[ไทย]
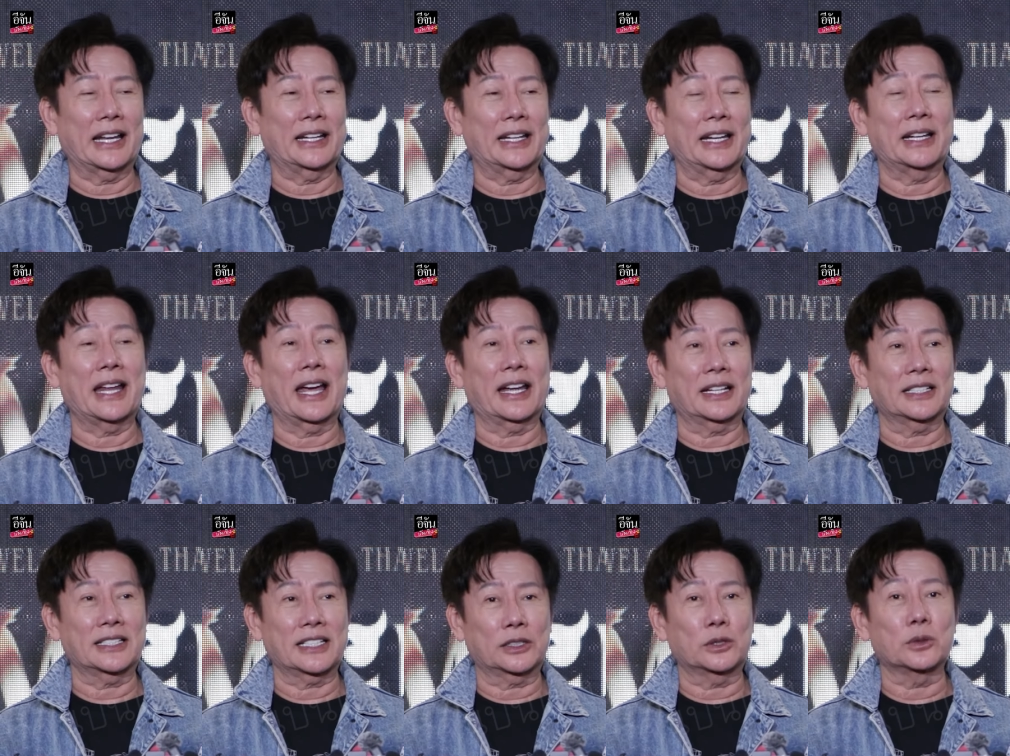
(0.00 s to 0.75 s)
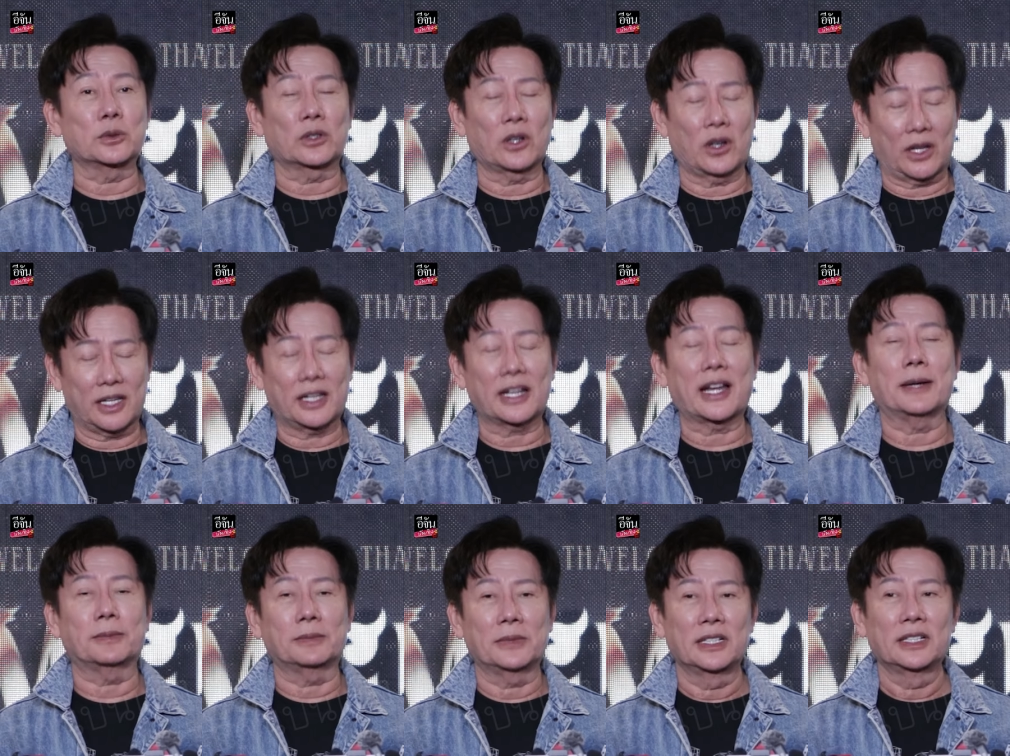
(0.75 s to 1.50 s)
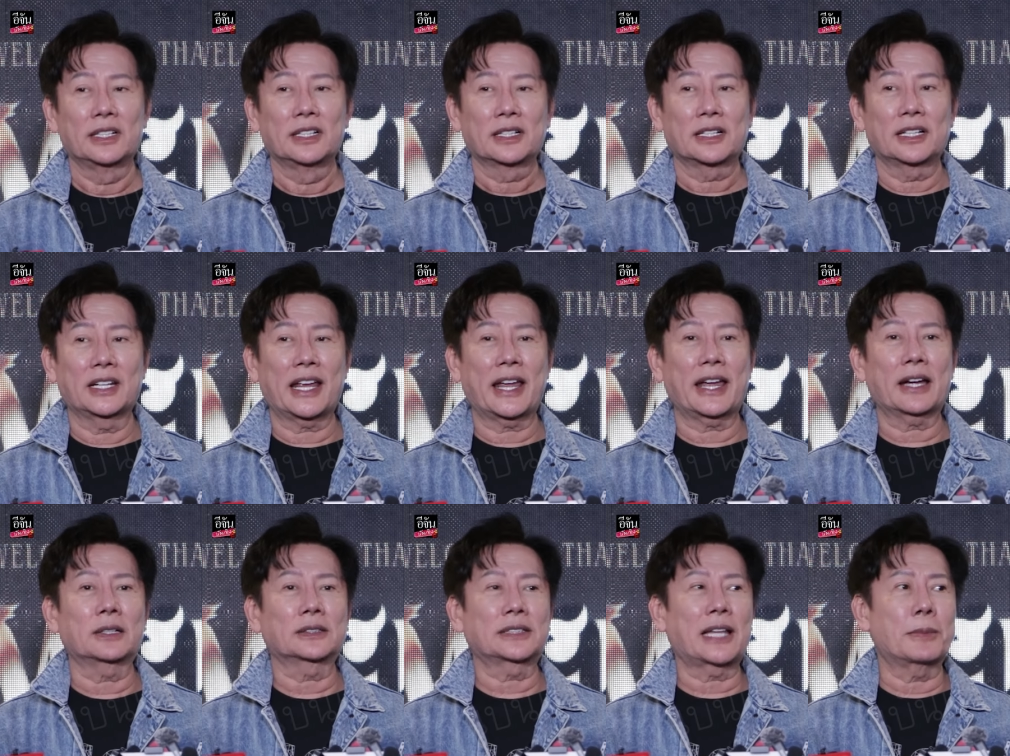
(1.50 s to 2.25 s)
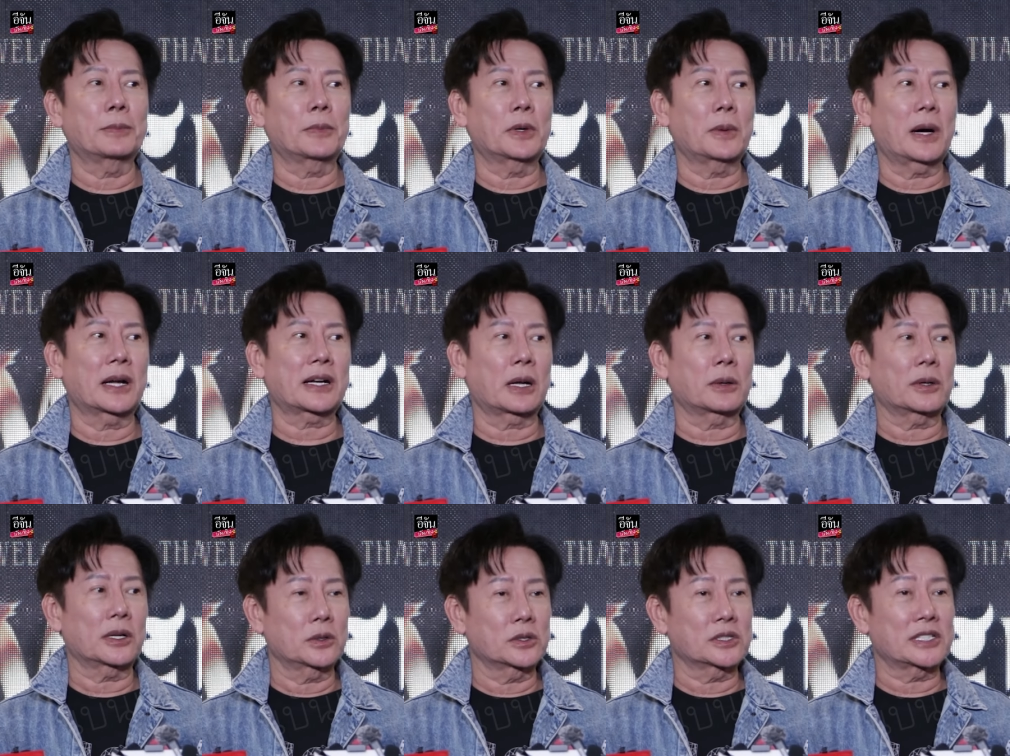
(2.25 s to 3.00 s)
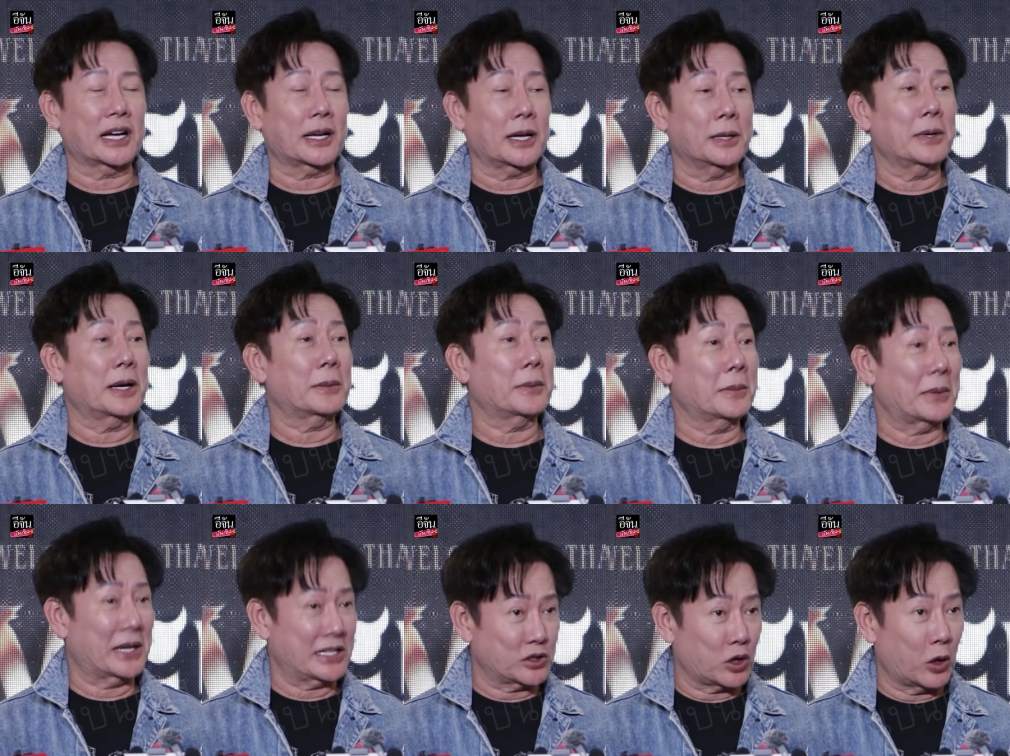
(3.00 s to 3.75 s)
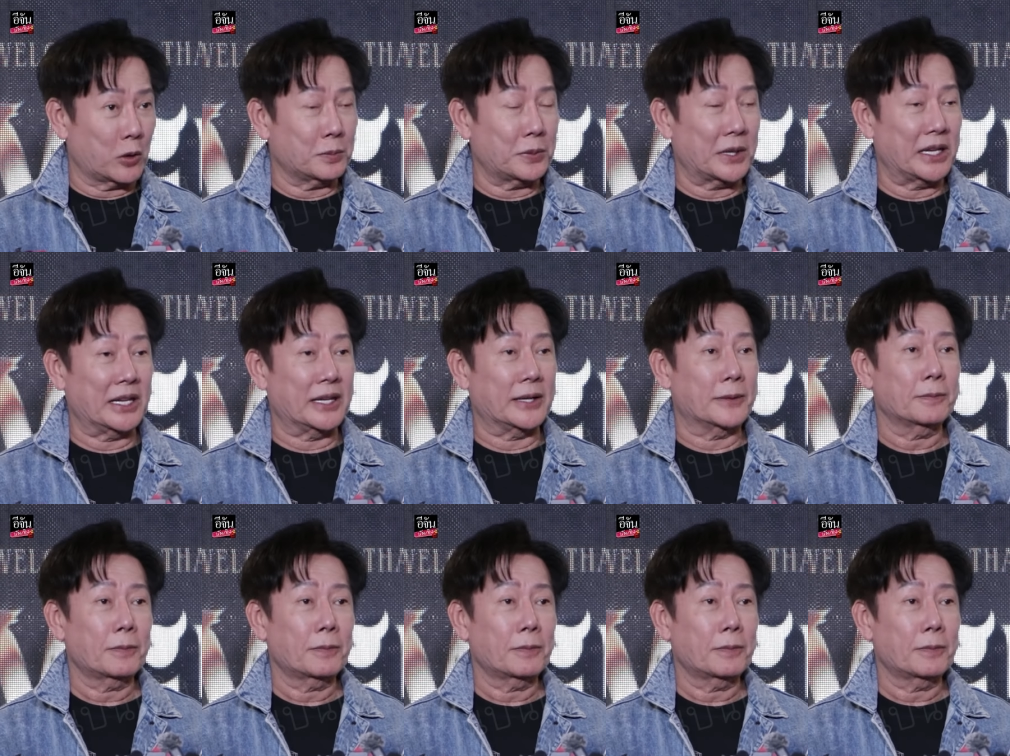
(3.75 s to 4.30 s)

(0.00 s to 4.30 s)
ไรใดๆก็จะถูกหน่อยครับก็เลยให้เขาทำเพราะว่าเราก็รู้จักเขามาประมาณสองปี